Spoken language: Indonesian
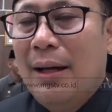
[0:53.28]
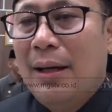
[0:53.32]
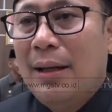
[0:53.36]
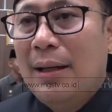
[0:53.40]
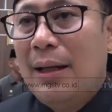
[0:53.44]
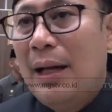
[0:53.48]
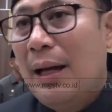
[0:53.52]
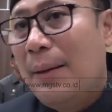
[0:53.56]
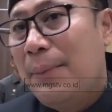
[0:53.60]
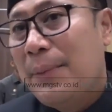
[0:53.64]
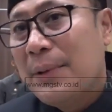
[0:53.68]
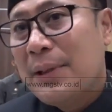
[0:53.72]

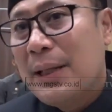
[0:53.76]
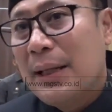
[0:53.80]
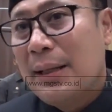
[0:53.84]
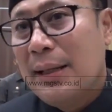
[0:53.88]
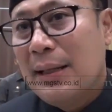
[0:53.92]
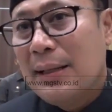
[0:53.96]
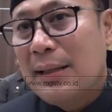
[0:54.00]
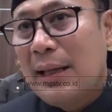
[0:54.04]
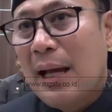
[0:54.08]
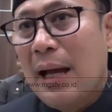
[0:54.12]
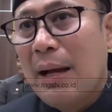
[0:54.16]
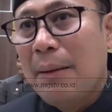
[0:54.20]
Ya
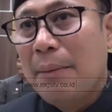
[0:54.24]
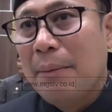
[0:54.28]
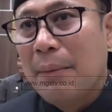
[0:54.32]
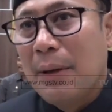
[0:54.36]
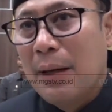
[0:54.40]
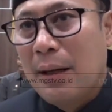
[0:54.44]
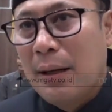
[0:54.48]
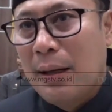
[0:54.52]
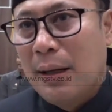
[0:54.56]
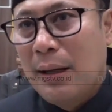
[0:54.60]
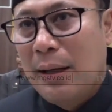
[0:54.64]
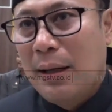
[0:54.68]
pesannya
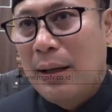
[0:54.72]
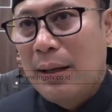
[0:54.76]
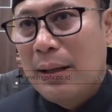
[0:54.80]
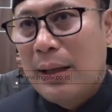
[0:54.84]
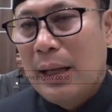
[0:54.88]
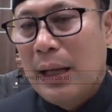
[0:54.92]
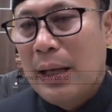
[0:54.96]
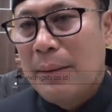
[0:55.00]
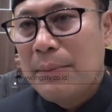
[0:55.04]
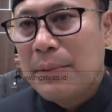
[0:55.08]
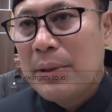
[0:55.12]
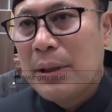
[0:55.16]
sama,
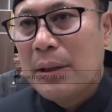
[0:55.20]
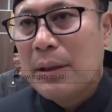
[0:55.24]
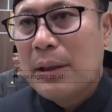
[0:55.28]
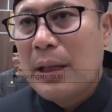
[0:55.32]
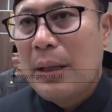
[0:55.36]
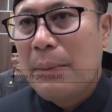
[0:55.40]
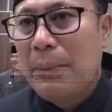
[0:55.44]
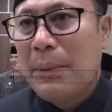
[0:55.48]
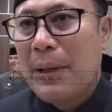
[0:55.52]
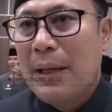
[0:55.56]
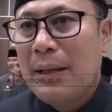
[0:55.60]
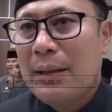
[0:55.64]
dalam
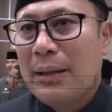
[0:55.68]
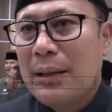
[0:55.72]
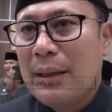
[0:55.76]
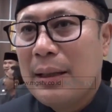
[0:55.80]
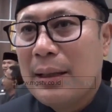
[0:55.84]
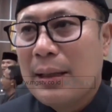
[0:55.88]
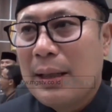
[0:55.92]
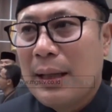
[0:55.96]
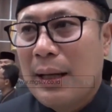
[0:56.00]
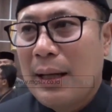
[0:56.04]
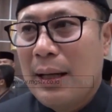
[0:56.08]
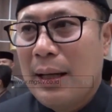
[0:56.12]
setiap
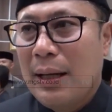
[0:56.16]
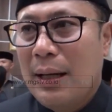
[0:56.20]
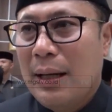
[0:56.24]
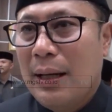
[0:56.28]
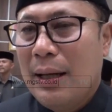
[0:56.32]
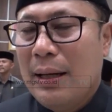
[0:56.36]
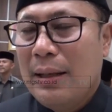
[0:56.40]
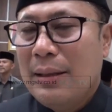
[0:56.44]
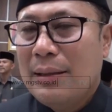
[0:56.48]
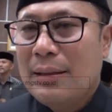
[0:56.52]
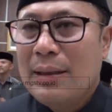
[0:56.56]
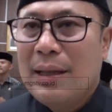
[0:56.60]

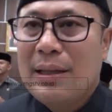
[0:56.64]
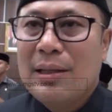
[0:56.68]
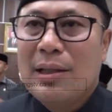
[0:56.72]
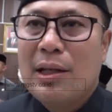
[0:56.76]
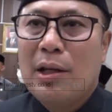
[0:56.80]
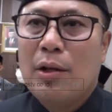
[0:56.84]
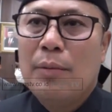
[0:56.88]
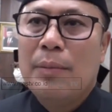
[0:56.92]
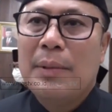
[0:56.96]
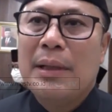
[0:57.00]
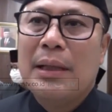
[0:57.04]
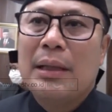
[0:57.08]
pelantikan saya
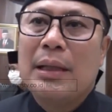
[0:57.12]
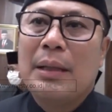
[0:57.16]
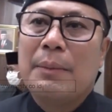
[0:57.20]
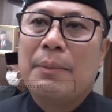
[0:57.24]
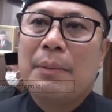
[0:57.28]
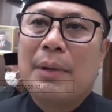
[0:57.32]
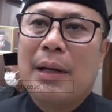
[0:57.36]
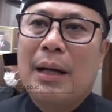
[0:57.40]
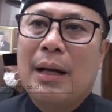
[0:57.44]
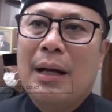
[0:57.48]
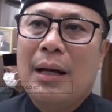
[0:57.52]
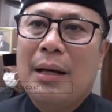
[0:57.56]
selalu
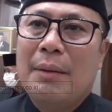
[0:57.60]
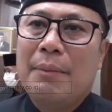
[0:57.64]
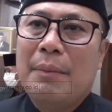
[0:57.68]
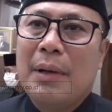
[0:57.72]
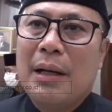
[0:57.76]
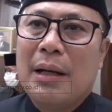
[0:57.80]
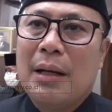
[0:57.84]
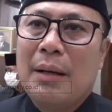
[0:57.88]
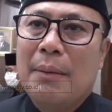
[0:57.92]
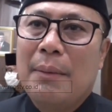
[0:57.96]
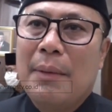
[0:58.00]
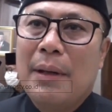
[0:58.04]
menitipkan
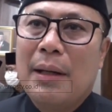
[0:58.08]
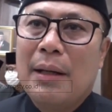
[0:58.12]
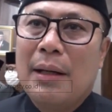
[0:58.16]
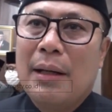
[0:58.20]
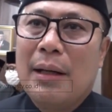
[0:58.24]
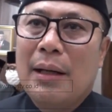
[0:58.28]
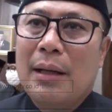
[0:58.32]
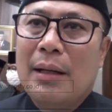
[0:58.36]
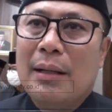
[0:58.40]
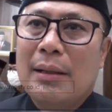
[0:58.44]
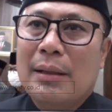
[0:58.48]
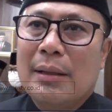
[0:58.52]

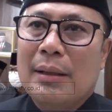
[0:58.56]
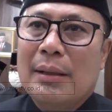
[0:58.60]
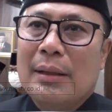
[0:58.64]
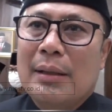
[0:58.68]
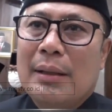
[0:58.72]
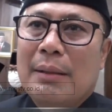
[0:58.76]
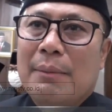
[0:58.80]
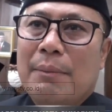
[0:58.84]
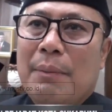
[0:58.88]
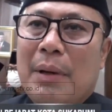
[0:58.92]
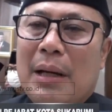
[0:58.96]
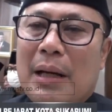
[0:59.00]
bagaimana
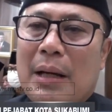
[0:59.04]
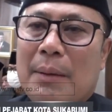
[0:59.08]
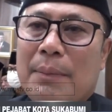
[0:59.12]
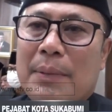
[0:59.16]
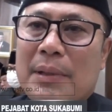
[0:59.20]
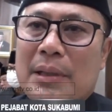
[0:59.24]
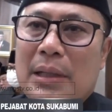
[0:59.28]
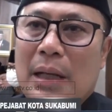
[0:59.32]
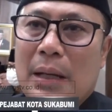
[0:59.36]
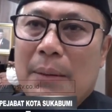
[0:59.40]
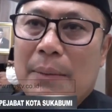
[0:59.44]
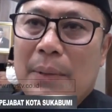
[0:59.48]

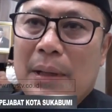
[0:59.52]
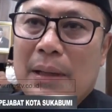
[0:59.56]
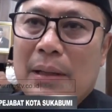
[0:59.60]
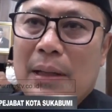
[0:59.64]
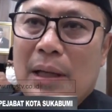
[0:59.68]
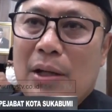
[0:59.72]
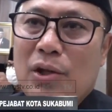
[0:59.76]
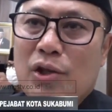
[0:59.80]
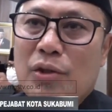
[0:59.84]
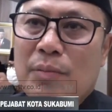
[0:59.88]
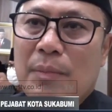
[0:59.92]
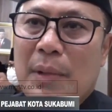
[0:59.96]
pejabat
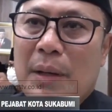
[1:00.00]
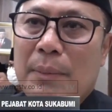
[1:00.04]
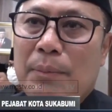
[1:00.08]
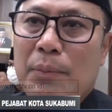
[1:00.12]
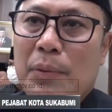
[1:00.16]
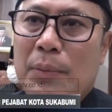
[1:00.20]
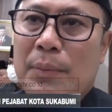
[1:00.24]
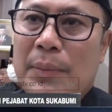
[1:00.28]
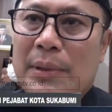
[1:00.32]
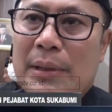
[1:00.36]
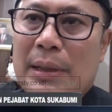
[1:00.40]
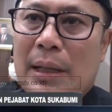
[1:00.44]
harus
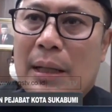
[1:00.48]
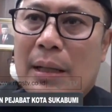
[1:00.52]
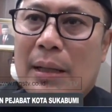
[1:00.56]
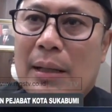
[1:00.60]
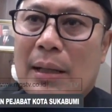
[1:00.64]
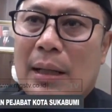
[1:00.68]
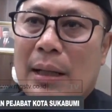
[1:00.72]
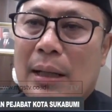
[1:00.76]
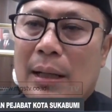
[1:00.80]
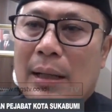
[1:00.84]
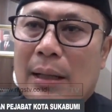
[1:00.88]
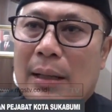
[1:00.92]
mampu
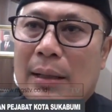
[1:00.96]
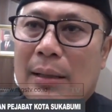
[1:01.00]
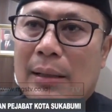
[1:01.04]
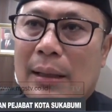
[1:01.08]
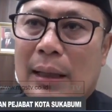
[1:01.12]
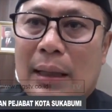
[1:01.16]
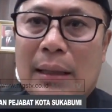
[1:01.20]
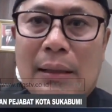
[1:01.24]
menjaga